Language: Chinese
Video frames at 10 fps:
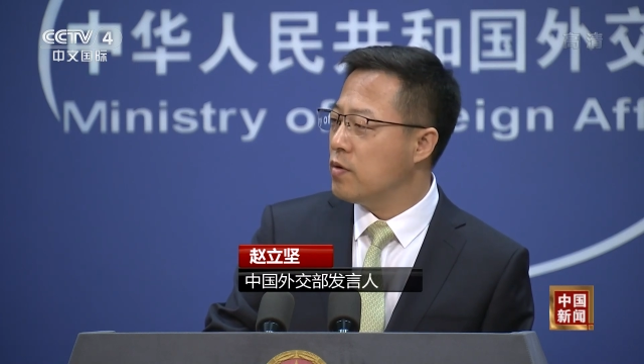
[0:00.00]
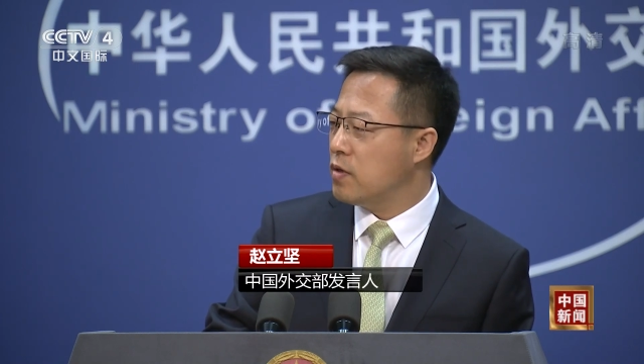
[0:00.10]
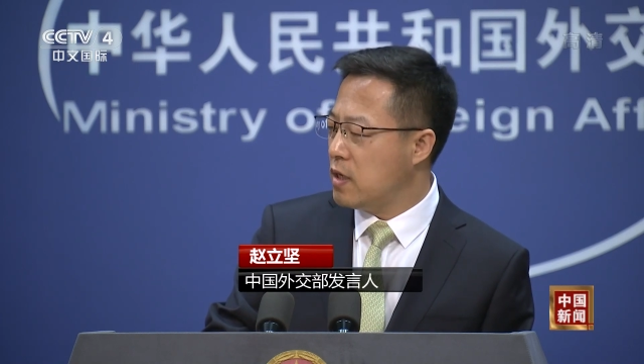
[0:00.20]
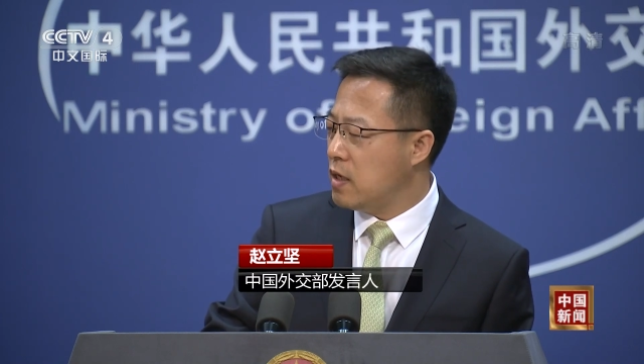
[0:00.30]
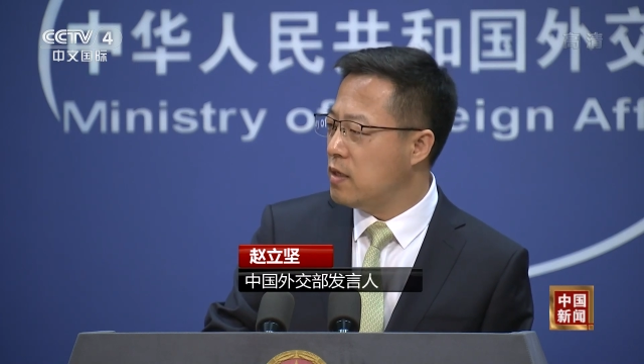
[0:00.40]

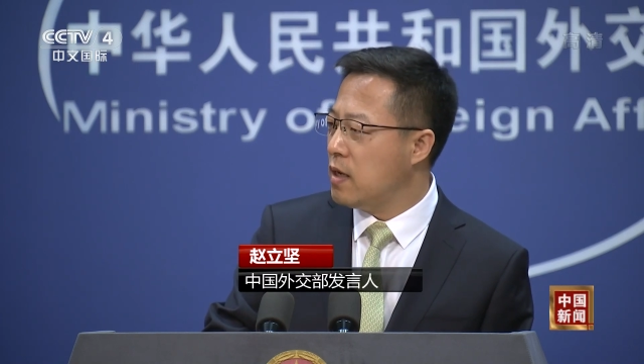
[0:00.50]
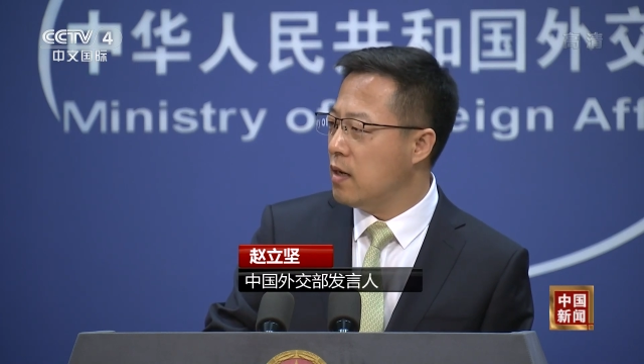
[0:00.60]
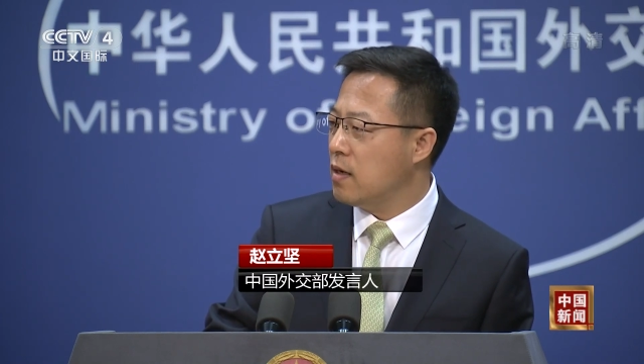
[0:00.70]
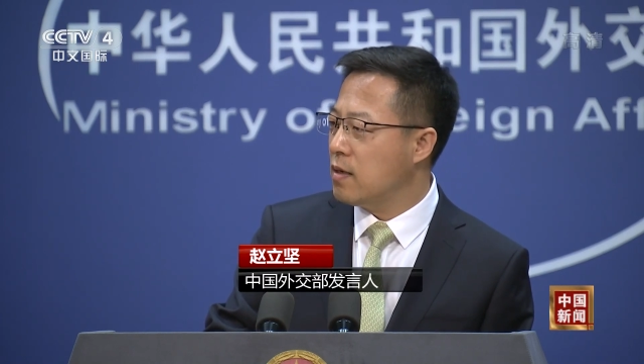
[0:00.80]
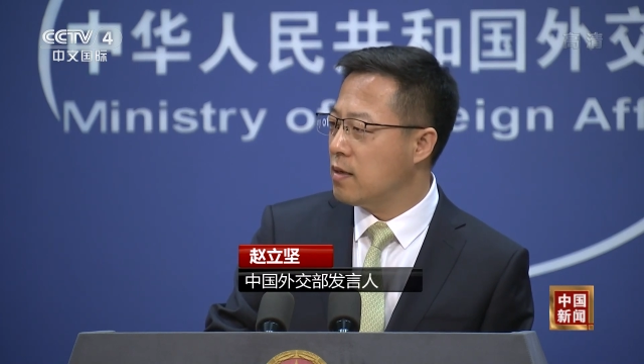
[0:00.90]
真相
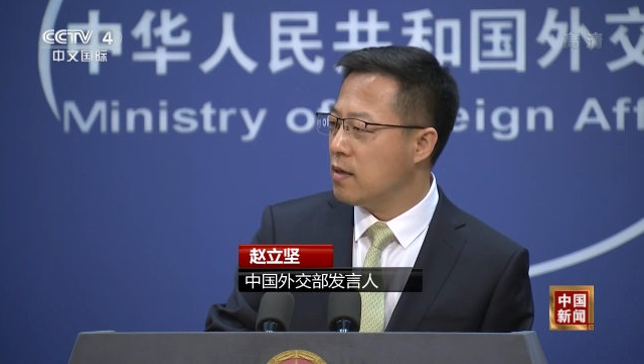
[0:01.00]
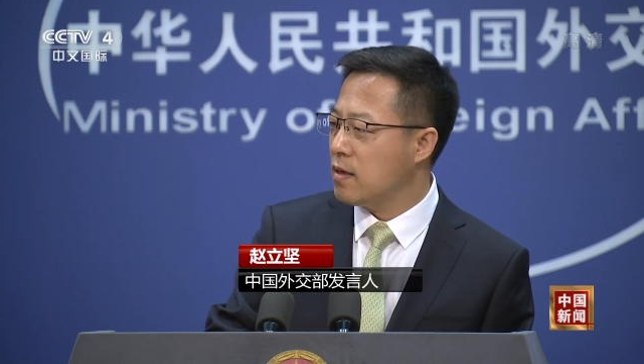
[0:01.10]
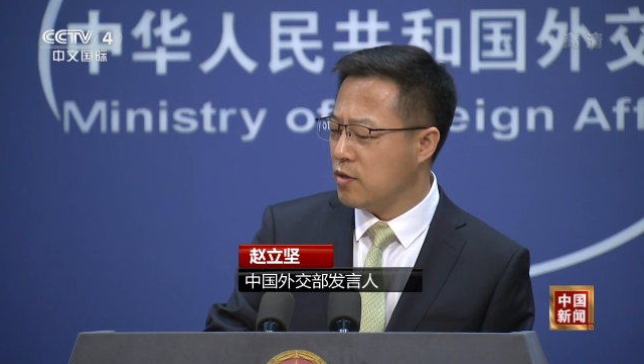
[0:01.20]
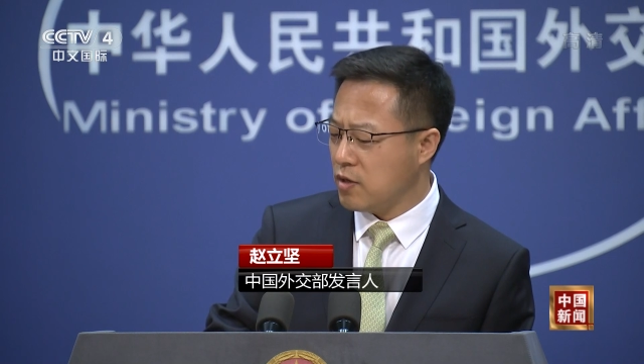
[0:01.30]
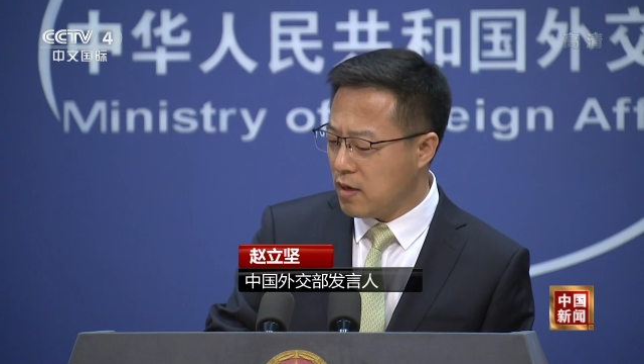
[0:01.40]
和
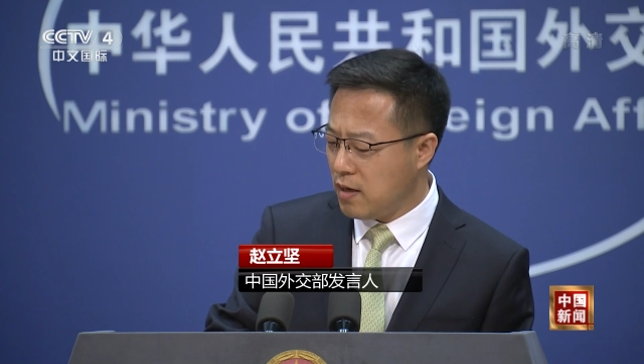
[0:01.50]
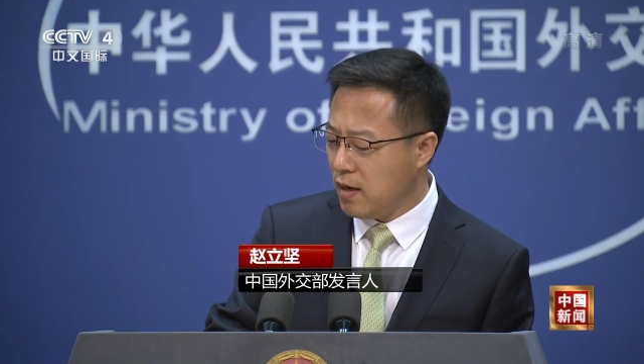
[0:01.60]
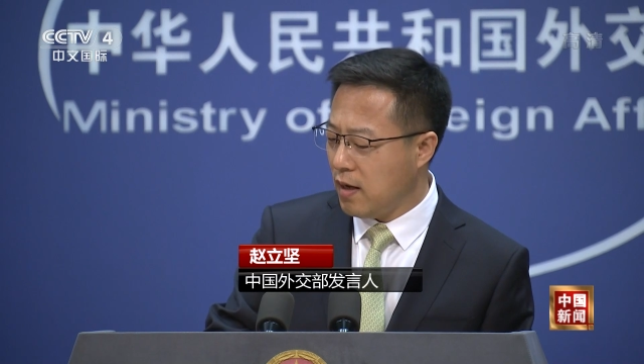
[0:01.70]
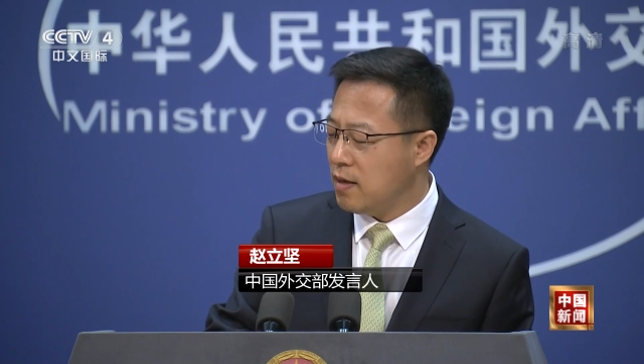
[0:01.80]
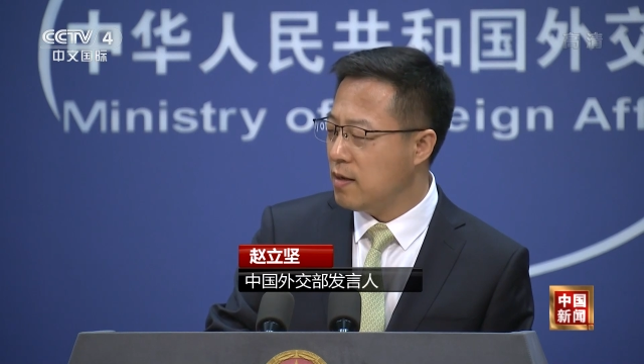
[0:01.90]
责任了。